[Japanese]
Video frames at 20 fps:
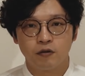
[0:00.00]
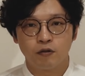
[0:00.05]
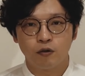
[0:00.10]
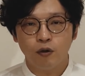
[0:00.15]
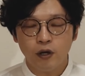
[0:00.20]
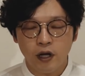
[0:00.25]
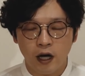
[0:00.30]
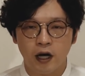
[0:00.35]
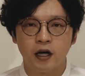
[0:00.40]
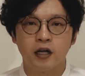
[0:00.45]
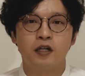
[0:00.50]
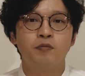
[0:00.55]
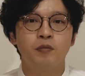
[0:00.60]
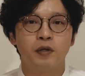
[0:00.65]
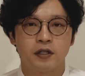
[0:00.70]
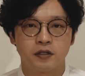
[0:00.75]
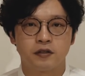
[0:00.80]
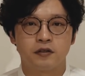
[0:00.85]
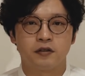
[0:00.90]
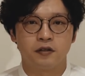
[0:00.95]
これあり
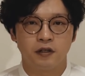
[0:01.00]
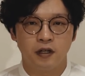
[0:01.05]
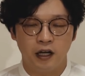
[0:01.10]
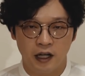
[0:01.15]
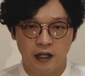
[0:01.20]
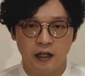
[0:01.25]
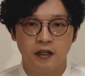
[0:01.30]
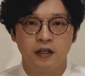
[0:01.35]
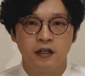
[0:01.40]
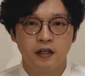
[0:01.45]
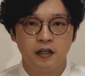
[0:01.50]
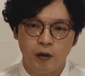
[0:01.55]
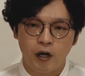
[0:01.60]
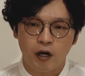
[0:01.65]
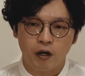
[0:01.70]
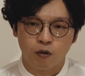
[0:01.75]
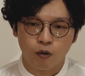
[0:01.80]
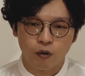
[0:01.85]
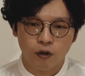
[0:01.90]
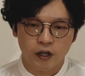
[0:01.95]
ます。はい。
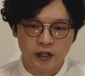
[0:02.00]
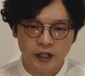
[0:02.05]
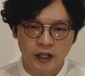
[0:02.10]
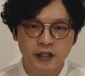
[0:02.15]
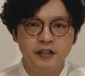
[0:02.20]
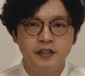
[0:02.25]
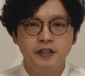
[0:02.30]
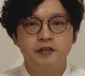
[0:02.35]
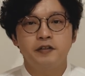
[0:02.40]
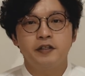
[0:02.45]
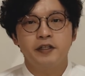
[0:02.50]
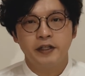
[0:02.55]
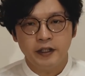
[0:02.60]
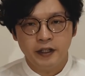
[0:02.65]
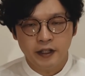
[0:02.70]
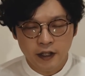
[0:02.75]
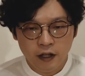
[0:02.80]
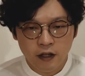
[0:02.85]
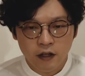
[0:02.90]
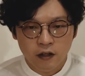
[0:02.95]
まあこれは現実的
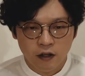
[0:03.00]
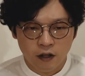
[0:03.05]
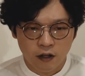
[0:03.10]
にね、